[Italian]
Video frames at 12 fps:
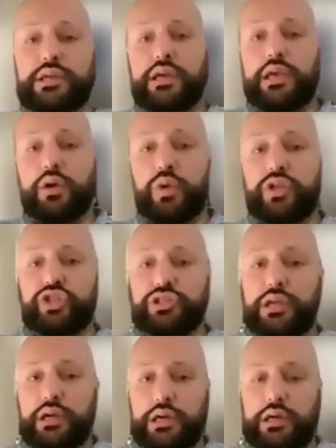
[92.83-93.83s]
anche qui ci
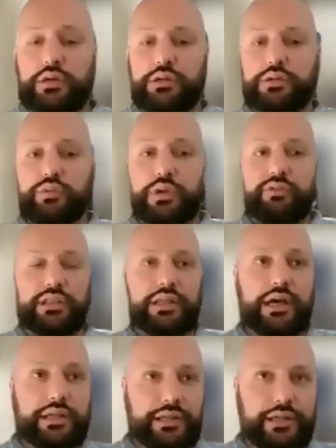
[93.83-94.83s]
sarà uh, una
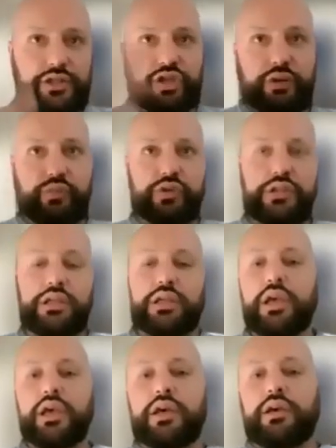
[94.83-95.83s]
ventata, diciamo,
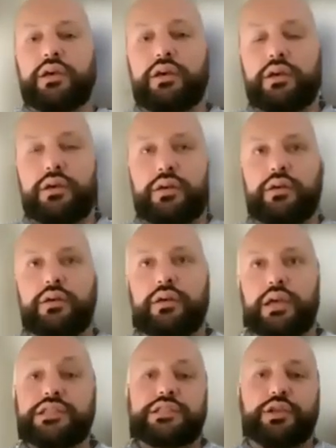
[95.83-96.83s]
di uh,
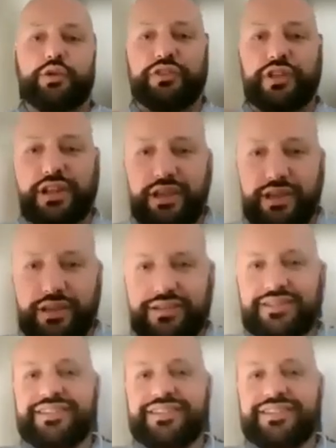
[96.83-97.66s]
esterofilia,